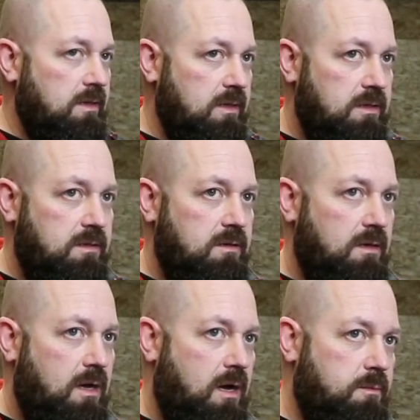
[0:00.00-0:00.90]
Ich
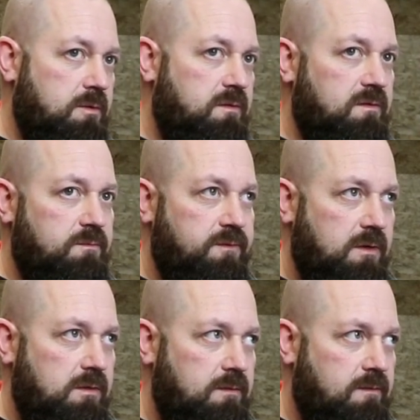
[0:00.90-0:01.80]
habe in diesem
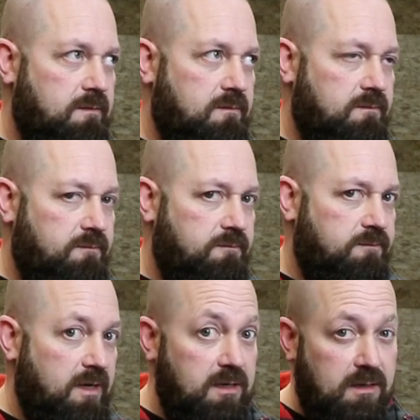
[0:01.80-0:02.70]
Fall
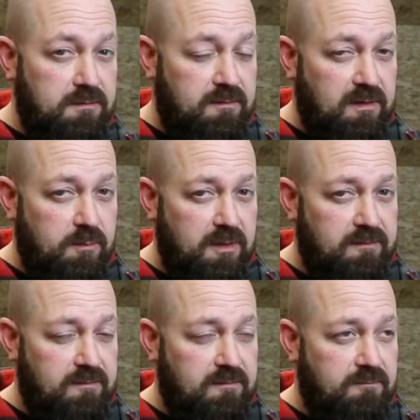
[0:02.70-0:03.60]
zwei alte
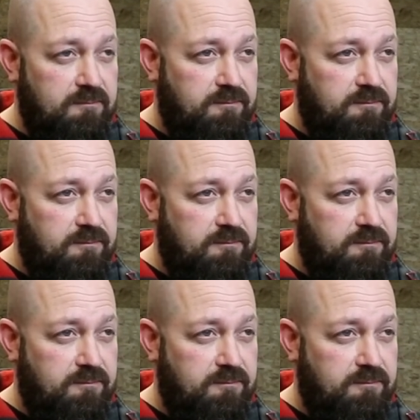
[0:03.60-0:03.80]
Tablets,